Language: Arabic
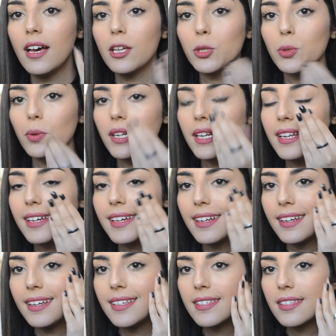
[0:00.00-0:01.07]
تولي لك
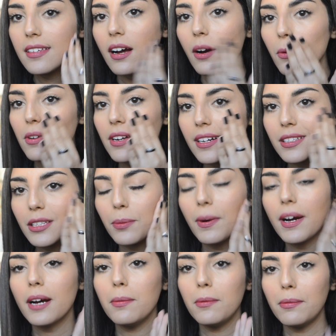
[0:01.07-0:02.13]
ليسه ولا
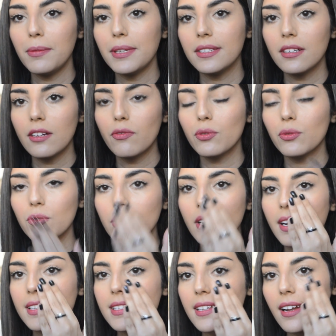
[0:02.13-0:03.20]
رطبه قبل ما ديري الفندق
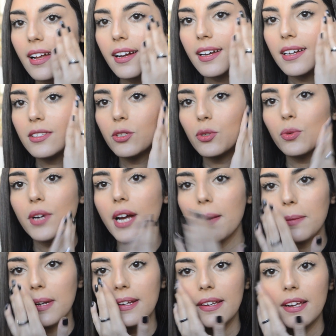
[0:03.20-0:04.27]
انا صراحه كنديرو
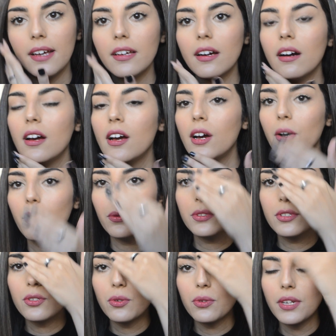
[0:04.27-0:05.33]
كامل هنايا
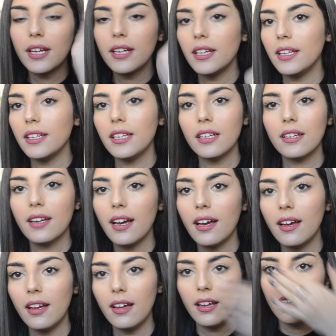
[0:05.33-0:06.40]
ونديرو هنا يعني
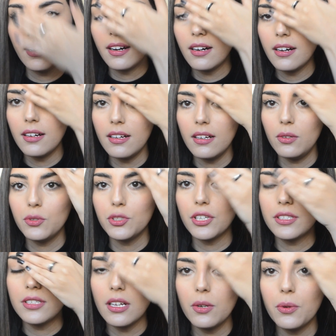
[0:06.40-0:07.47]
كاع على
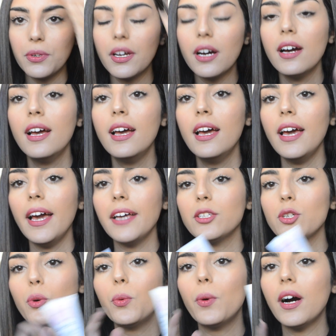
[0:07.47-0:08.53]
الوجه آه، ديالي هنا
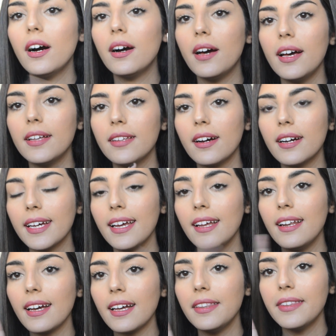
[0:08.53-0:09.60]
حيت هو هذا
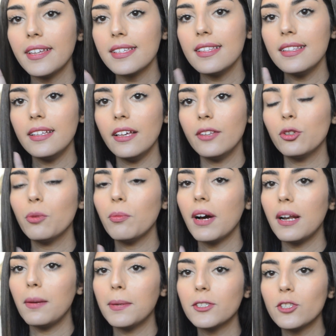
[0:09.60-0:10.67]
كيليق الناس اللي عندهم
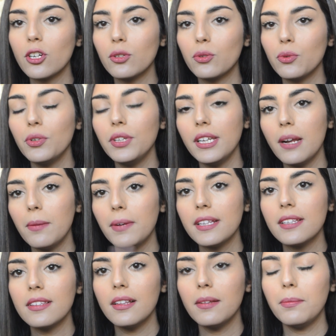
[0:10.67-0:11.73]
البشره الدهنيه
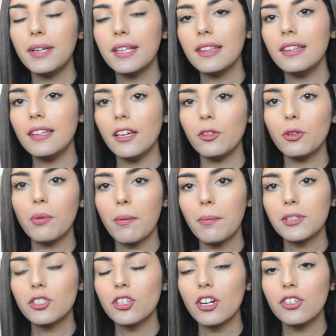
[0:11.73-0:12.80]
البنات البنات اللي عندهم
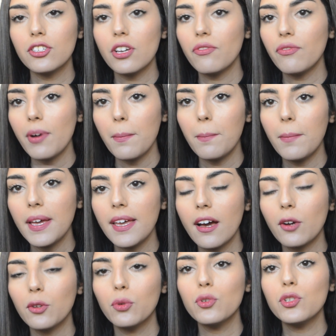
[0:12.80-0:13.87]
بشره جافه ما
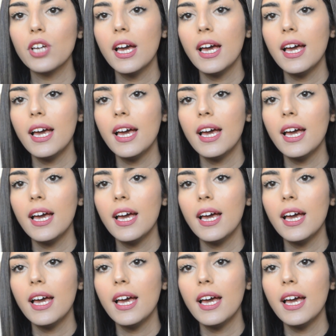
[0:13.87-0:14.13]
ياخذوش